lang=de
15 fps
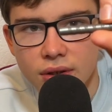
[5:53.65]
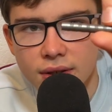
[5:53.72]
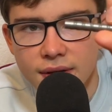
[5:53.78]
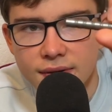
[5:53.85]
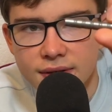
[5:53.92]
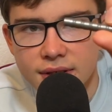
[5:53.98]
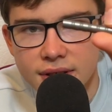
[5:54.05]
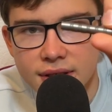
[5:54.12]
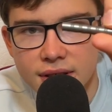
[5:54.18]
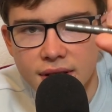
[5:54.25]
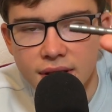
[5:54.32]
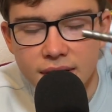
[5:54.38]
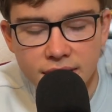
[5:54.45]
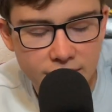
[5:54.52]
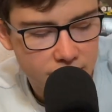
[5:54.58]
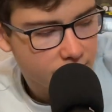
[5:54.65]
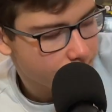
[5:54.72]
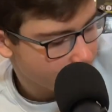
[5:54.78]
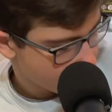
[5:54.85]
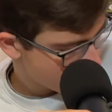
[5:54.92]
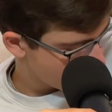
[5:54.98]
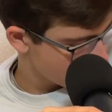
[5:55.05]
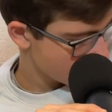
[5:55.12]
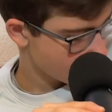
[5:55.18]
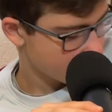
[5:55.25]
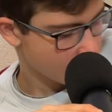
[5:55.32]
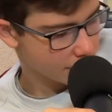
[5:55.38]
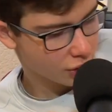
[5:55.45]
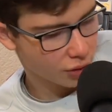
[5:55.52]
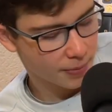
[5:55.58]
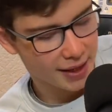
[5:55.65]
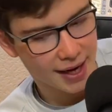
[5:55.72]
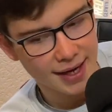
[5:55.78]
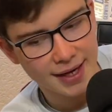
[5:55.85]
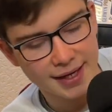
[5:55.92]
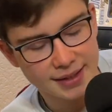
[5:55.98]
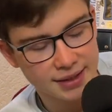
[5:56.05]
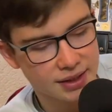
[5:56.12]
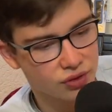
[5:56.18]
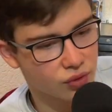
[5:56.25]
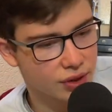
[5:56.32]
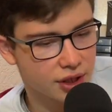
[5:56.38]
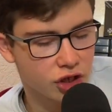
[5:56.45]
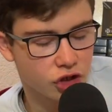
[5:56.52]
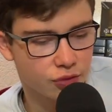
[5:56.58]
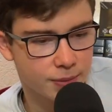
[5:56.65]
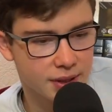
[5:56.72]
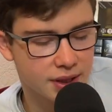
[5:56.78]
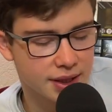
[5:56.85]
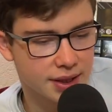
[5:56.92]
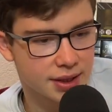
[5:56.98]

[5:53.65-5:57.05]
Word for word: Das sind die Darts. Damit habe ich auch mein allererstes Turnier gespielt.